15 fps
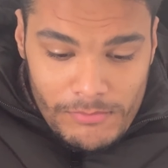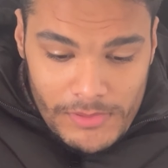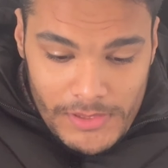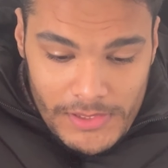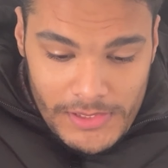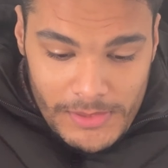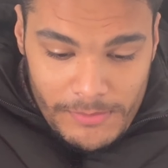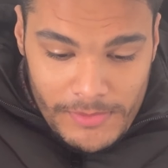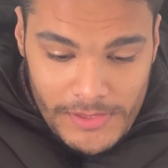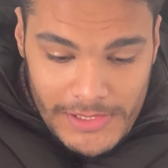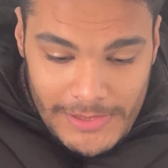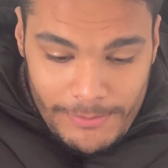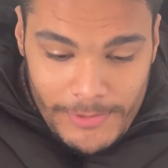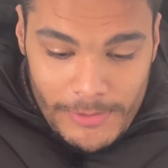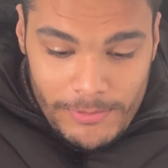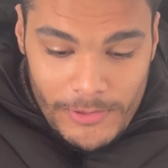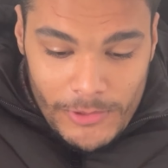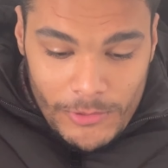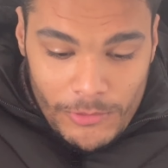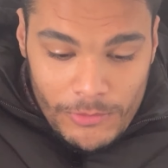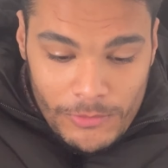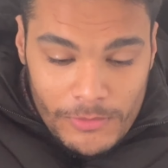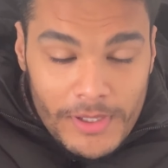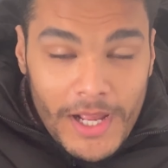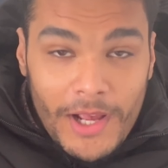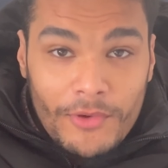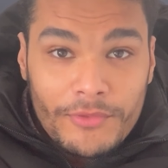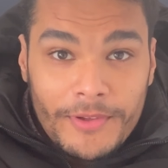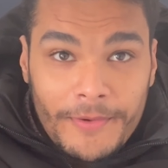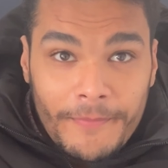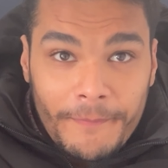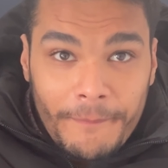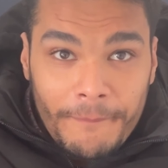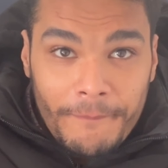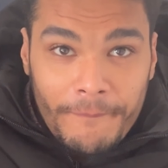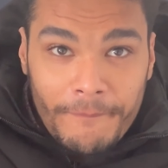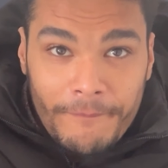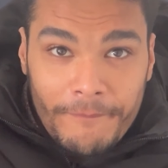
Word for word: बाहर से हमने काबली पुलाव वो जो